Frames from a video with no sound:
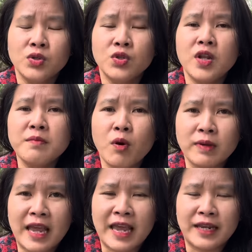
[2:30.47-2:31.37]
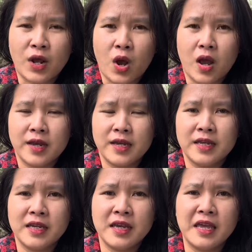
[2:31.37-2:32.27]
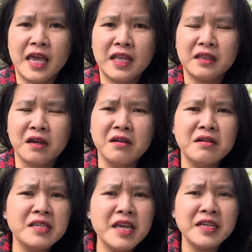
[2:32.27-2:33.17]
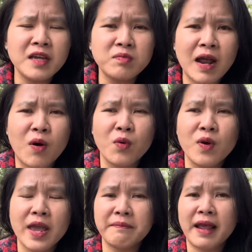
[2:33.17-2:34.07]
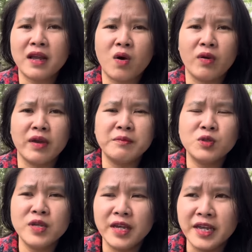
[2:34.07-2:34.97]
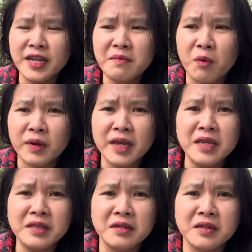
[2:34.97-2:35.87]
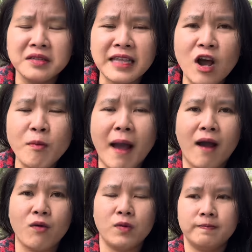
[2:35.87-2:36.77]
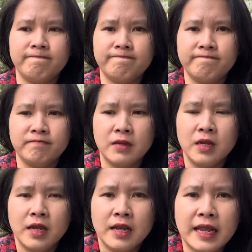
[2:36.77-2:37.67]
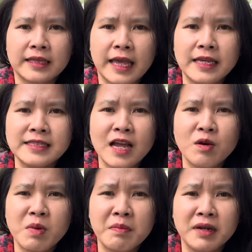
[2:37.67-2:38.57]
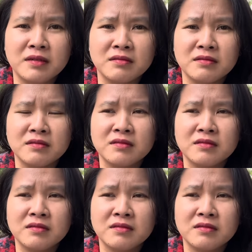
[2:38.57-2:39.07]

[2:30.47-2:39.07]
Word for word: cho đến một ngày nọ tự nhiên trong đầu của em đang ngồi em suy nghĩ ra một cái ý tưởng táo bạo là tại sao mà mình